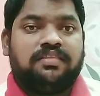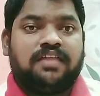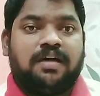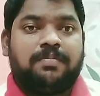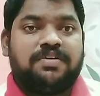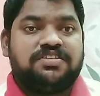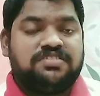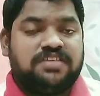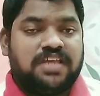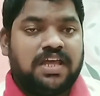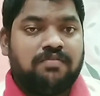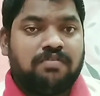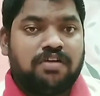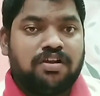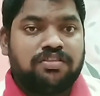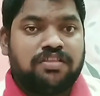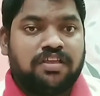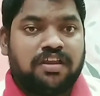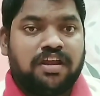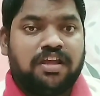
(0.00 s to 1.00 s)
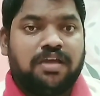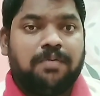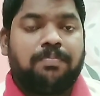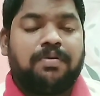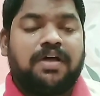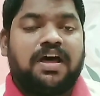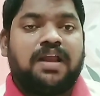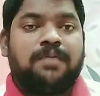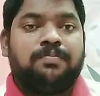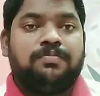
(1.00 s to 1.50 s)
తమ సేవలు తిరిగి
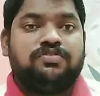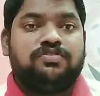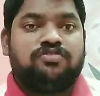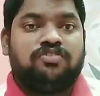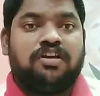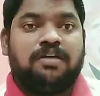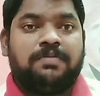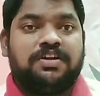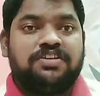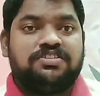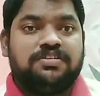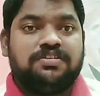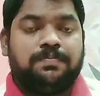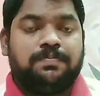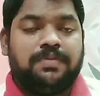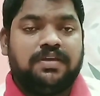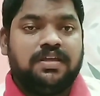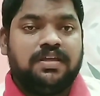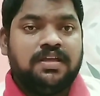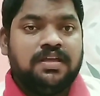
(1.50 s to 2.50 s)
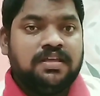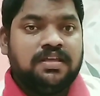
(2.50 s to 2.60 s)
ప్రారంభిస్తున్నామని చెప్పి